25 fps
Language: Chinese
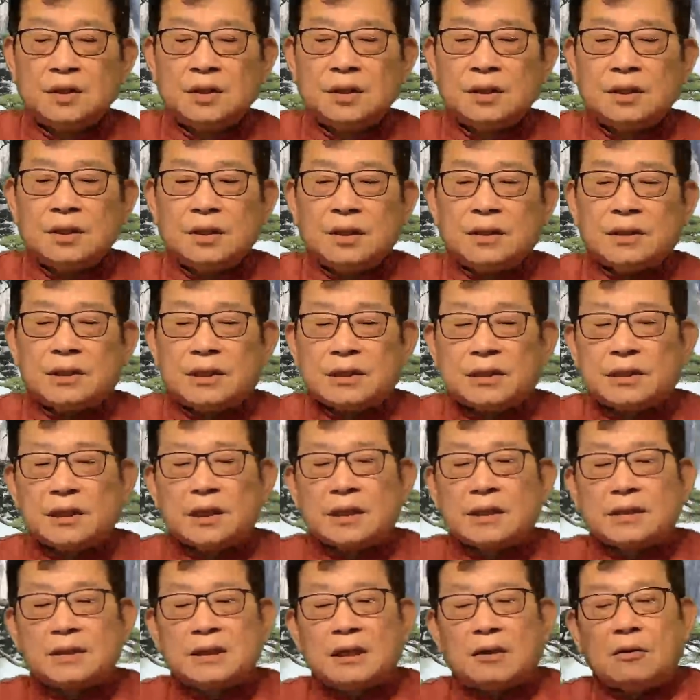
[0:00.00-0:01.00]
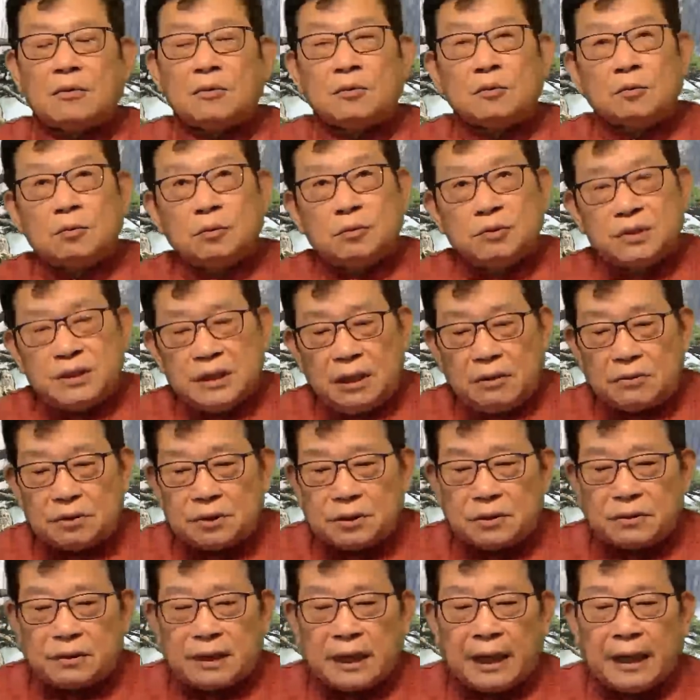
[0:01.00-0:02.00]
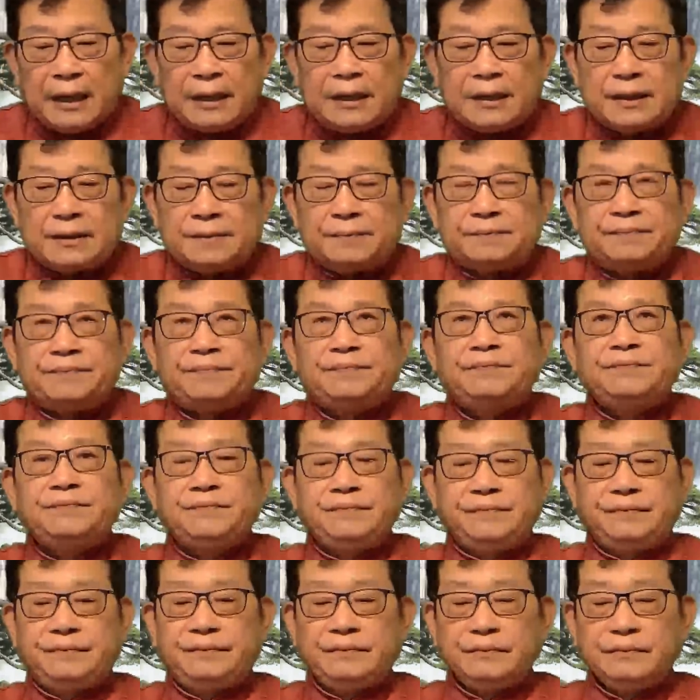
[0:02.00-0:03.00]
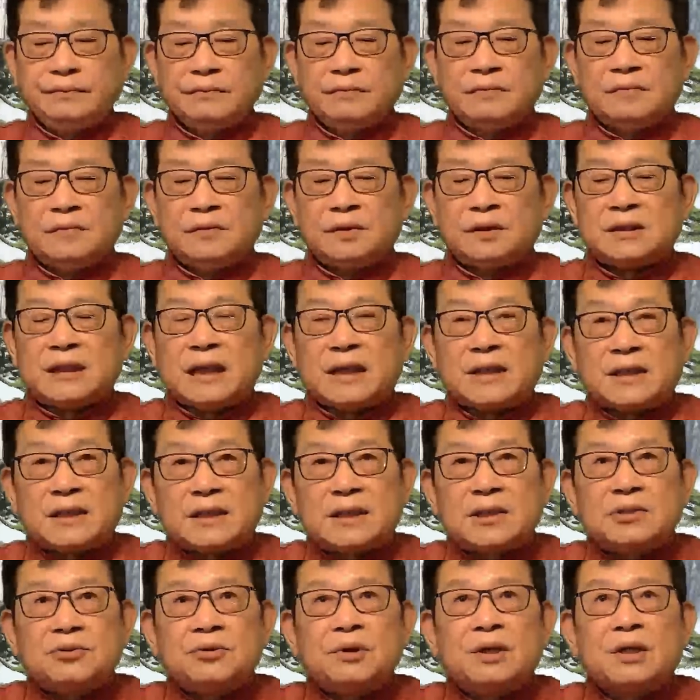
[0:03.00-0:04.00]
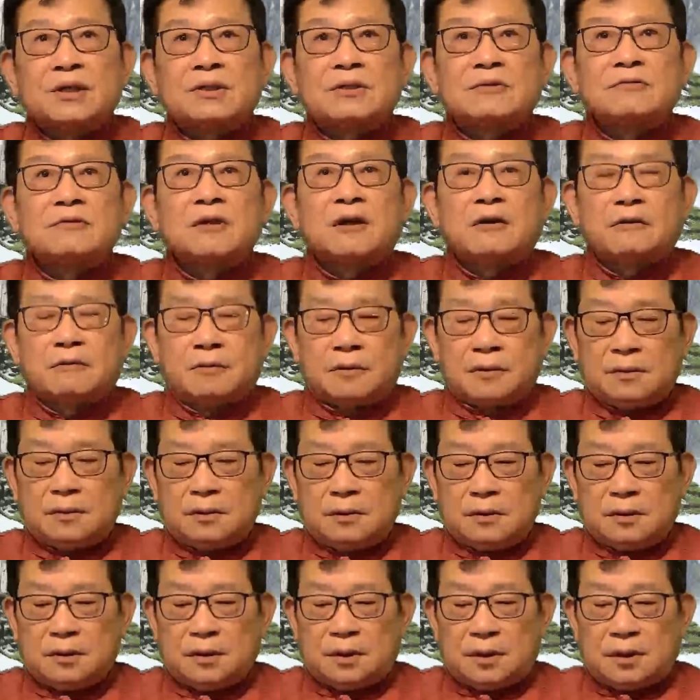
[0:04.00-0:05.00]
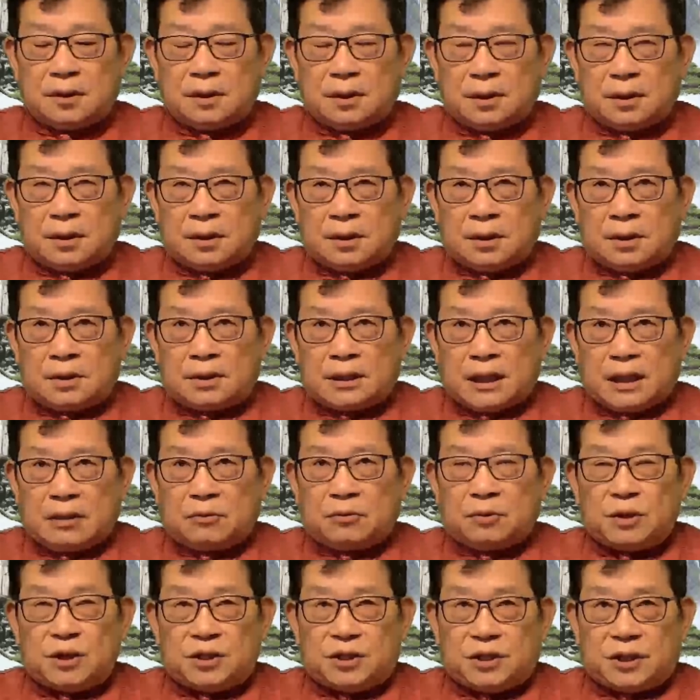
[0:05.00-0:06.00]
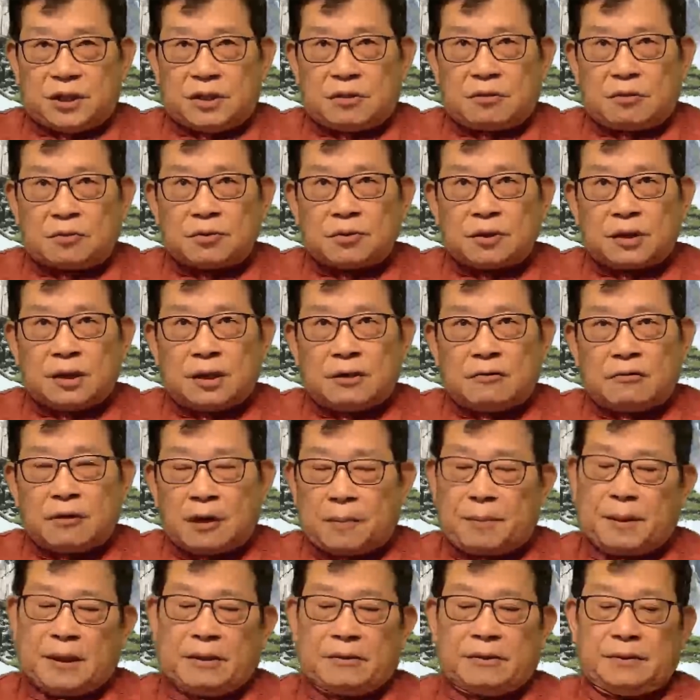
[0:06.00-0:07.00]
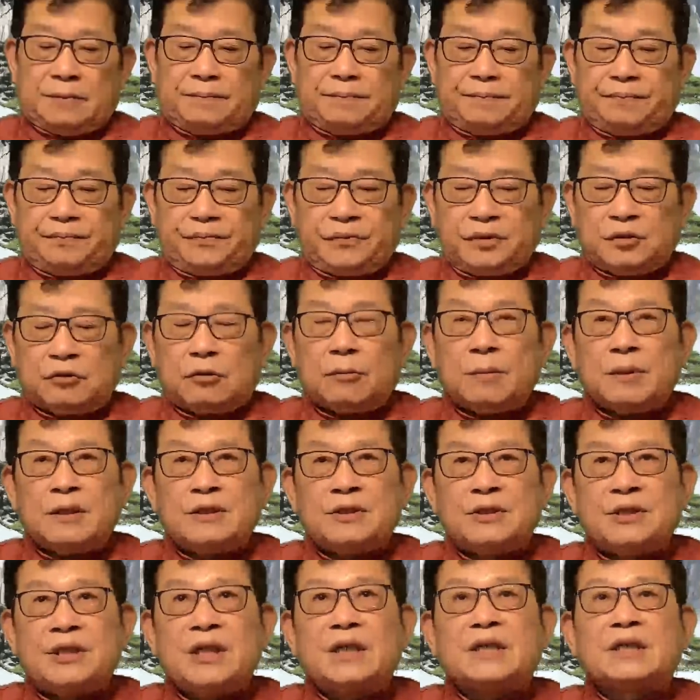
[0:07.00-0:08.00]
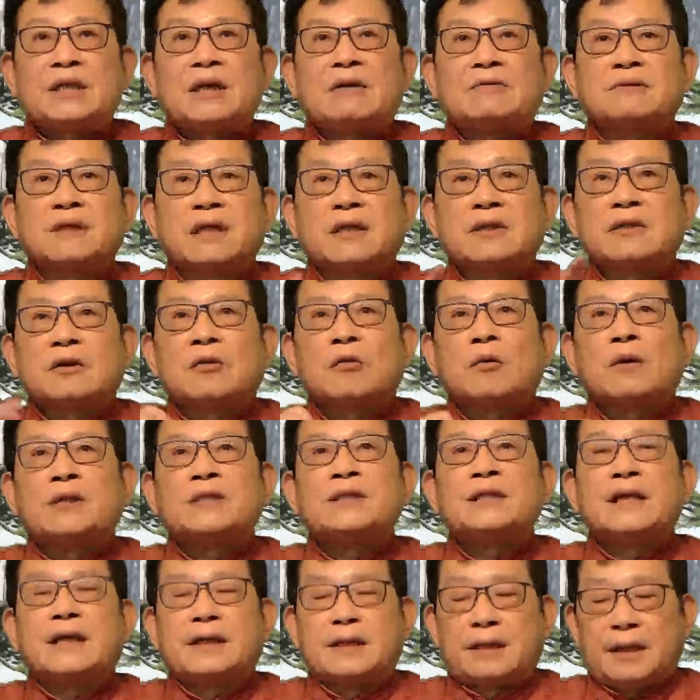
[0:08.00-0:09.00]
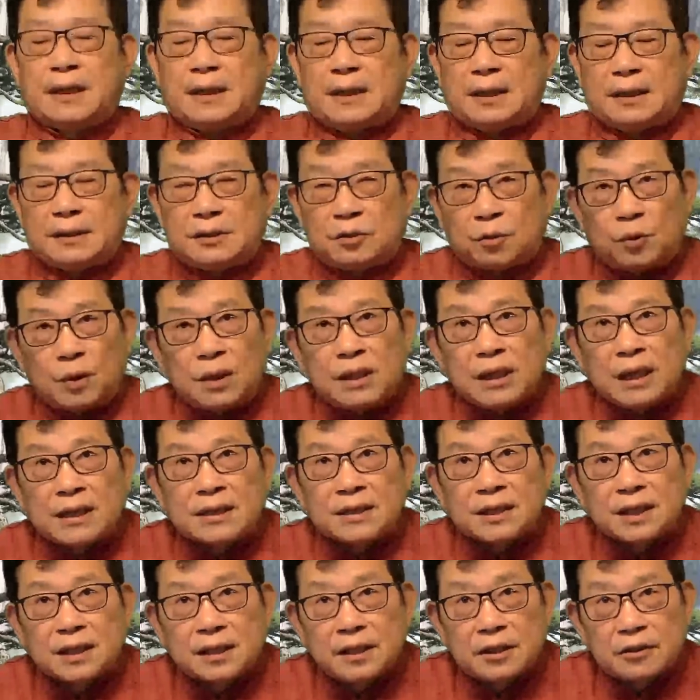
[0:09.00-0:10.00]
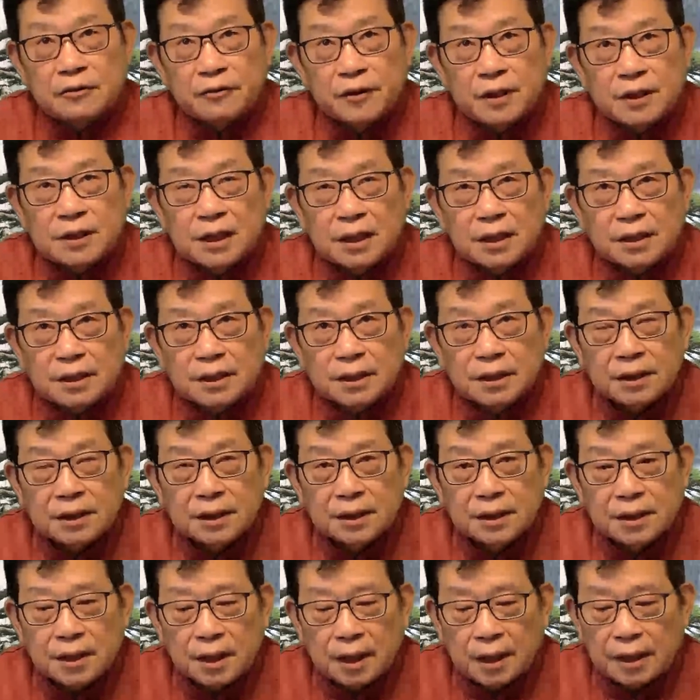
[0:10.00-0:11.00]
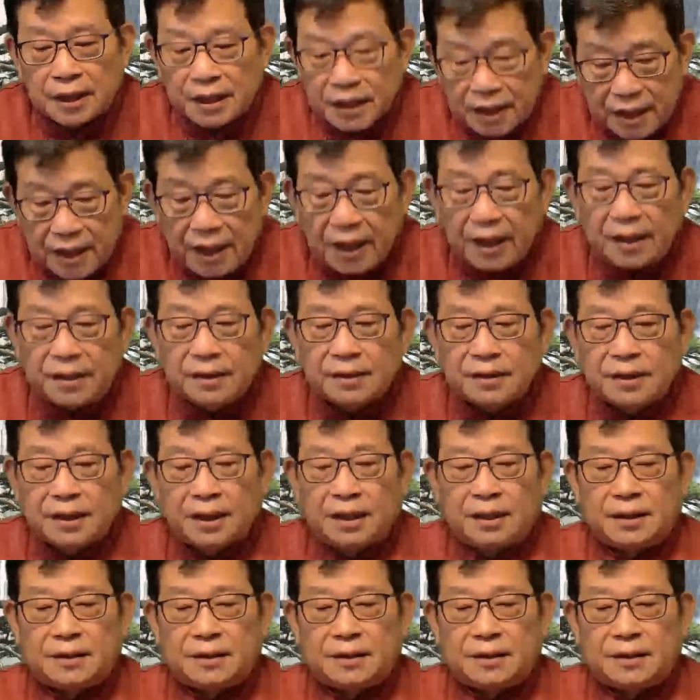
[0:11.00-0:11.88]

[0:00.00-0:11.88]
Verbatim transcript: 这是一个叫吴教授来了，在四月二十五号在微信公众号发表的，我们介绍他这个观点，他归纳整理的非常的呃凝练啊，